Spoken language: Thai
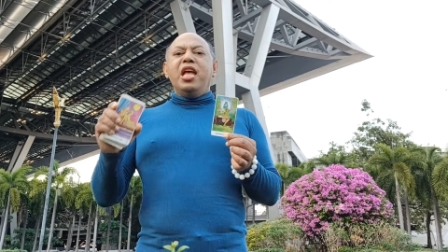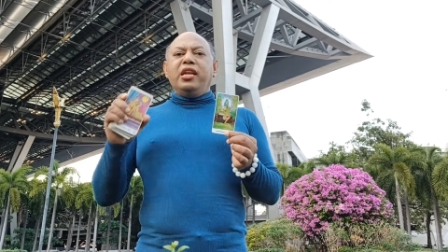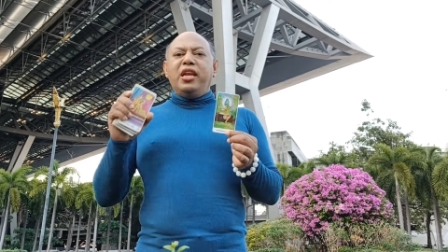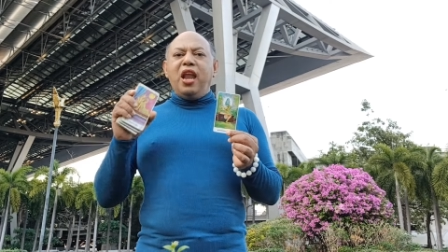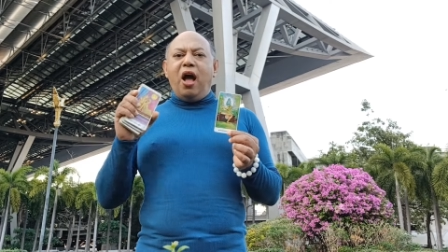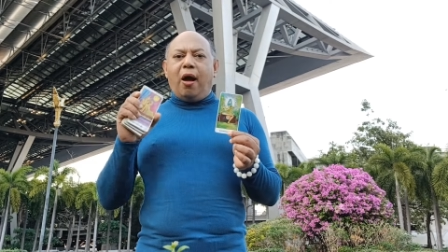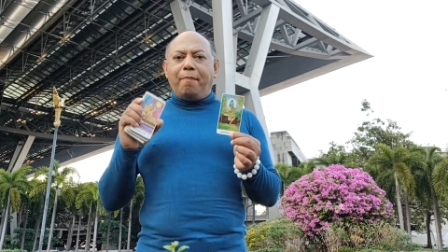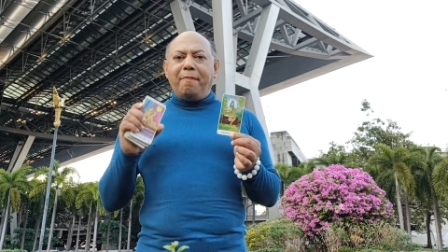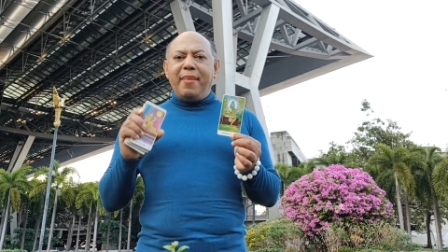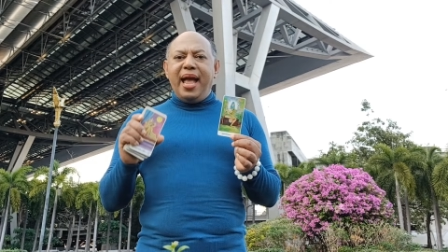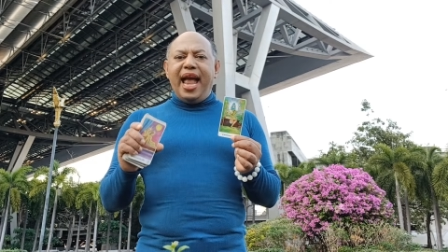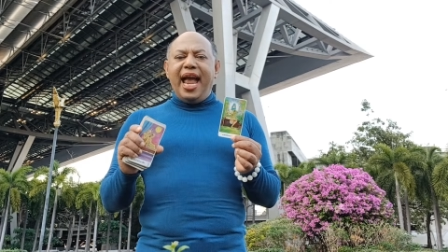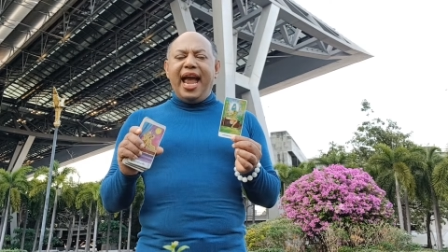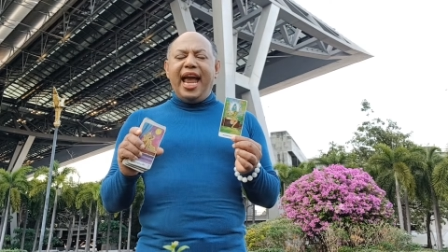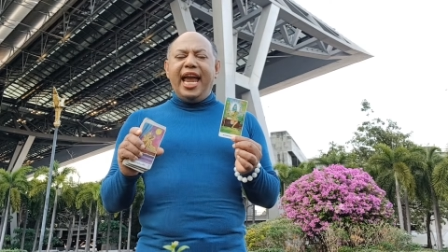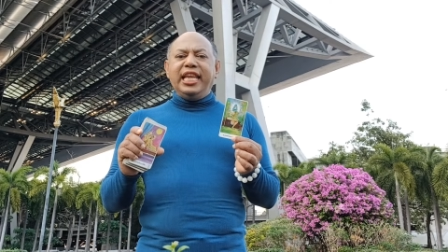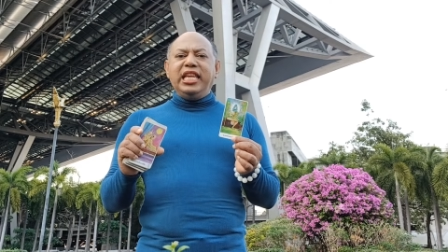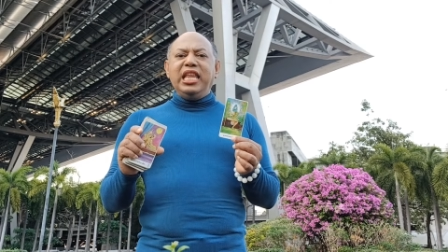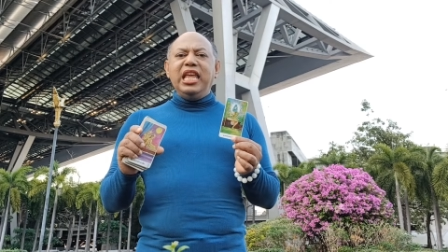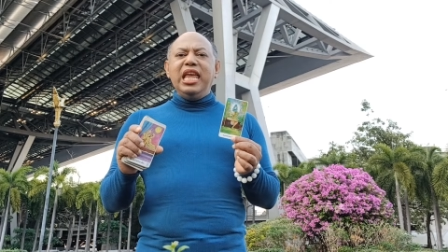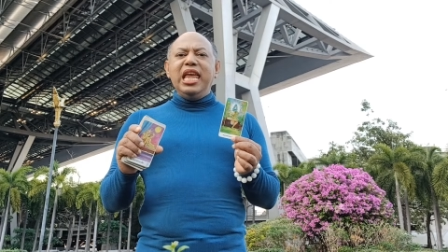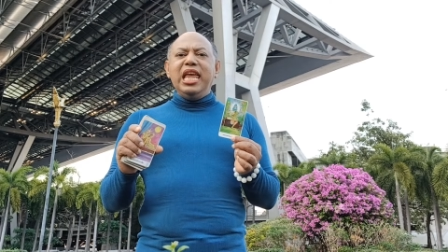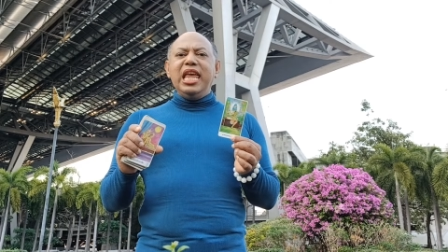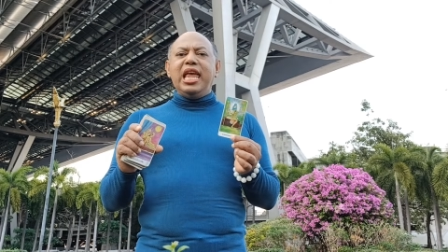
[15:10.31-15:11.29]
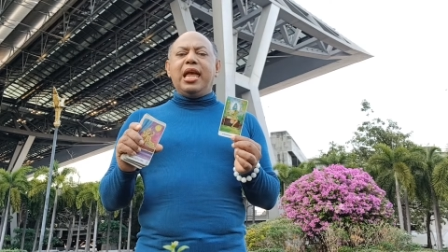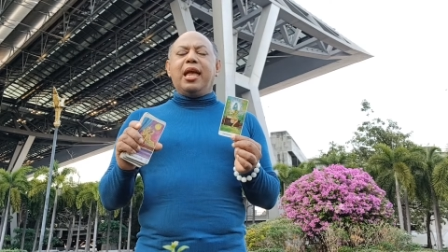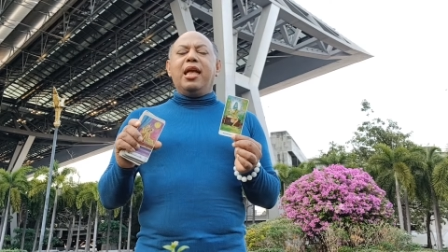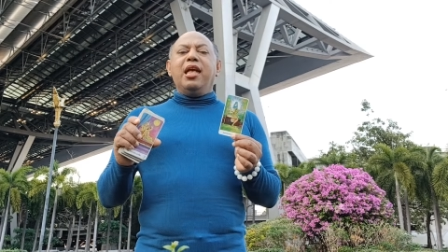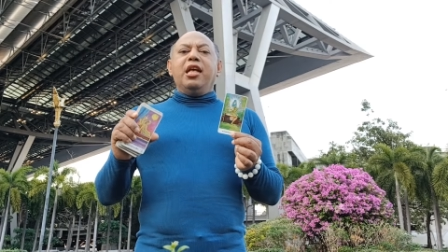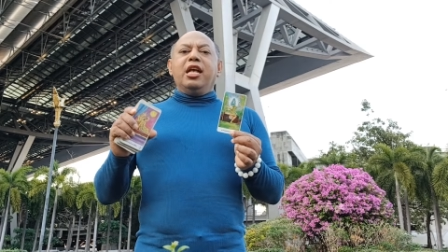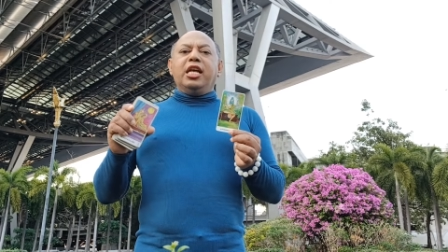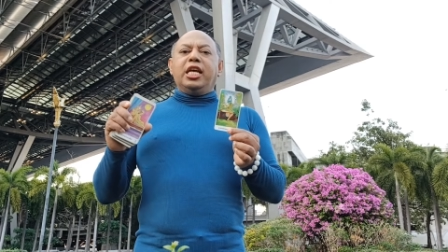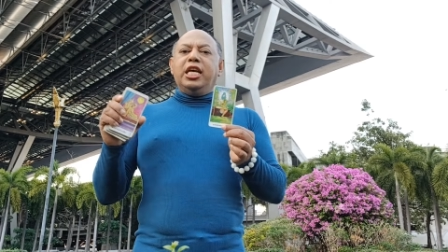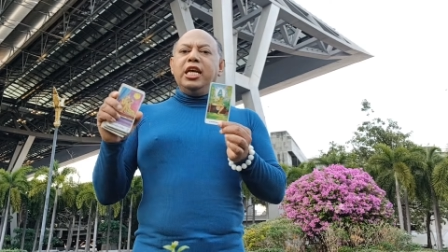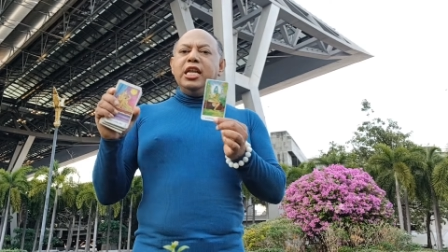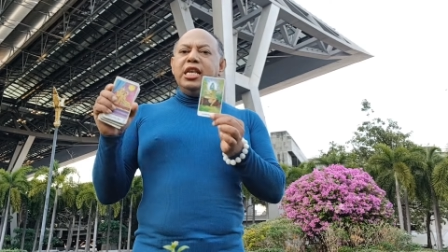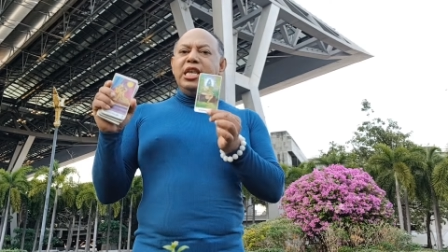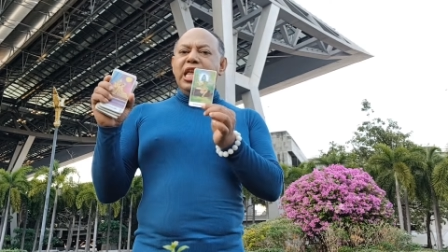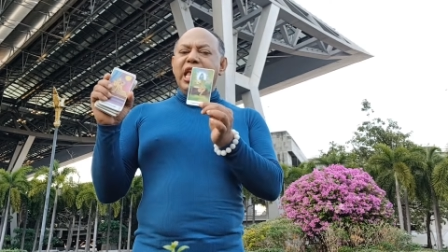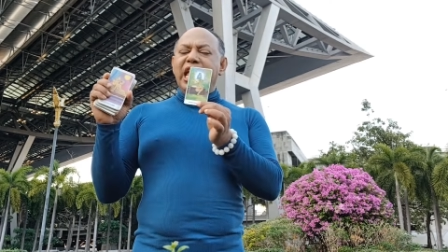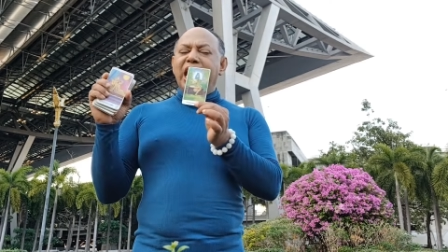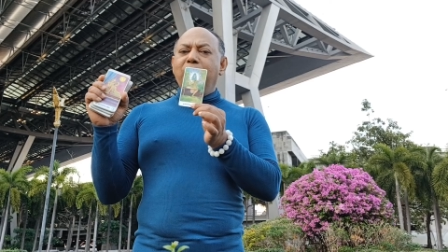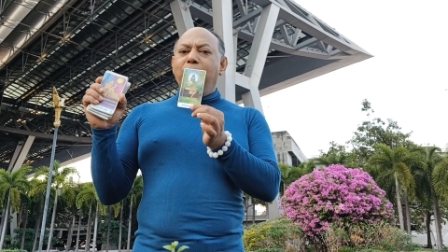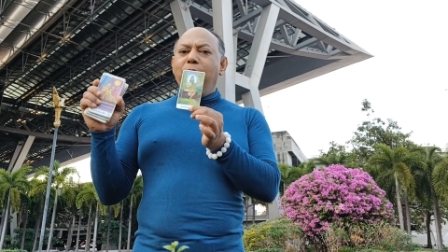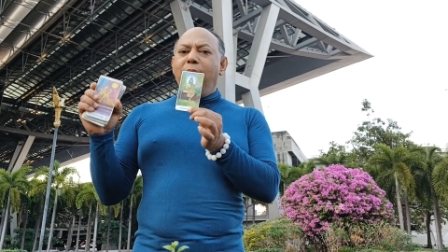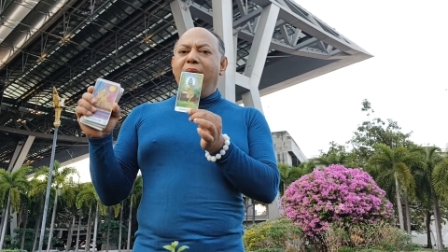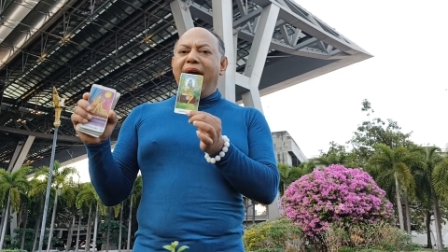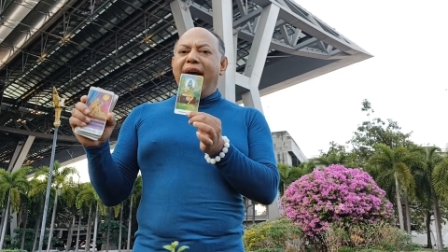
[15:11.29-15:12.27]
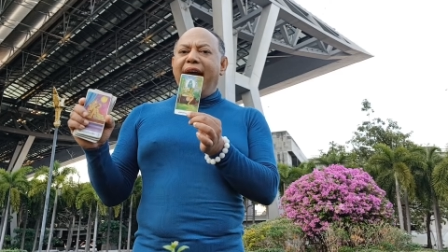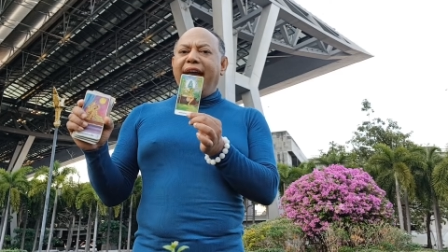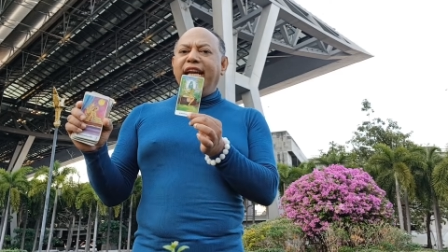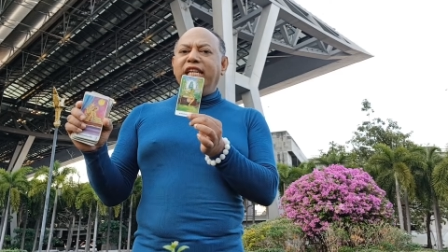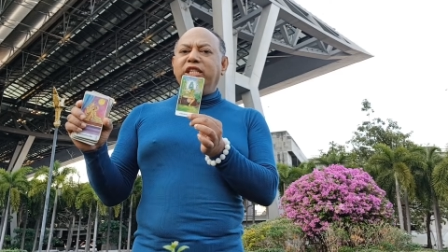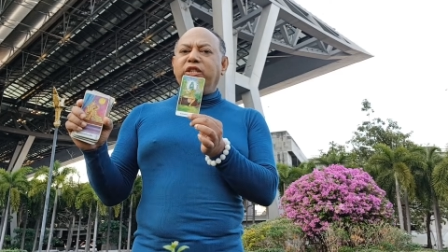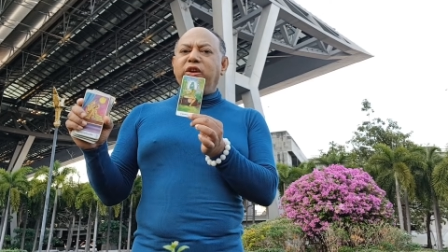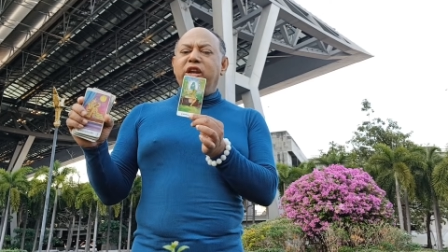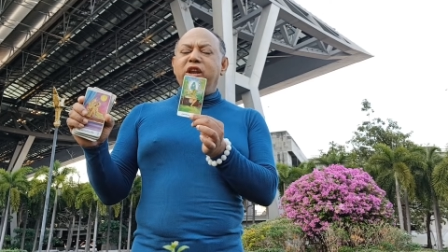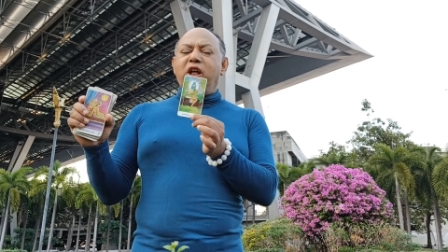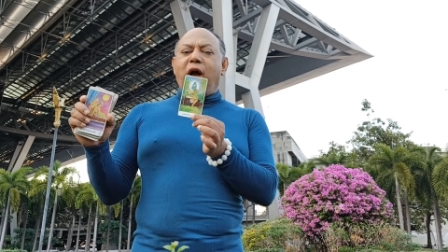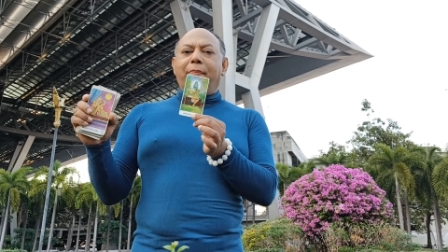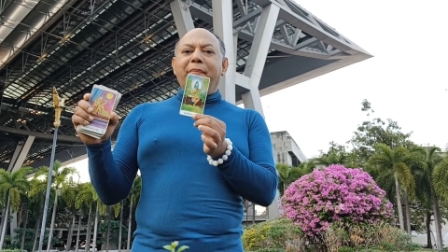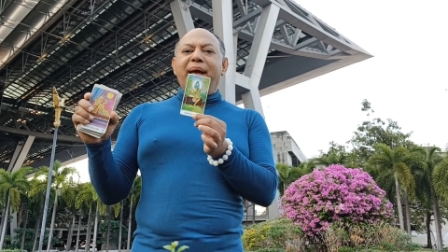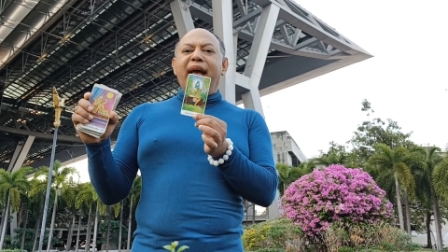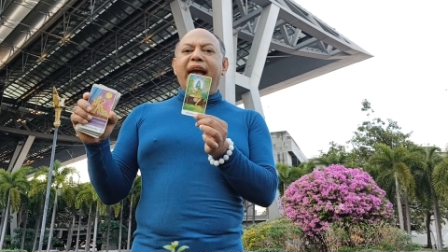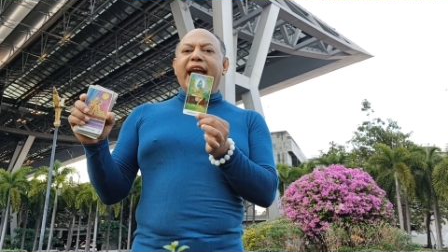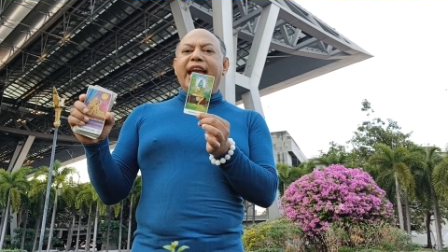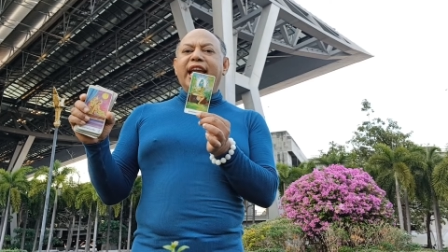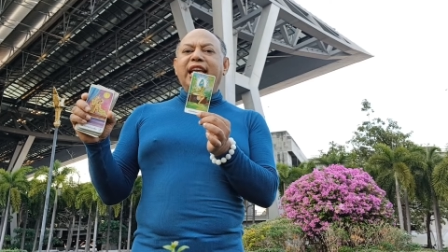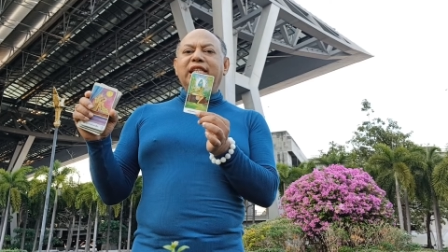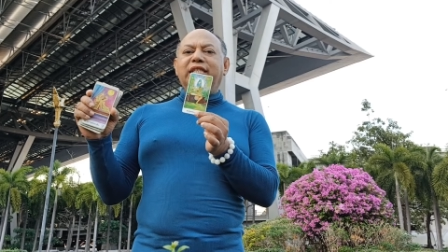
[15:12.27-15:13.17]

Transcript: ดอกไม้ที่ขึ้นหิ้งไว้จนดอกไม้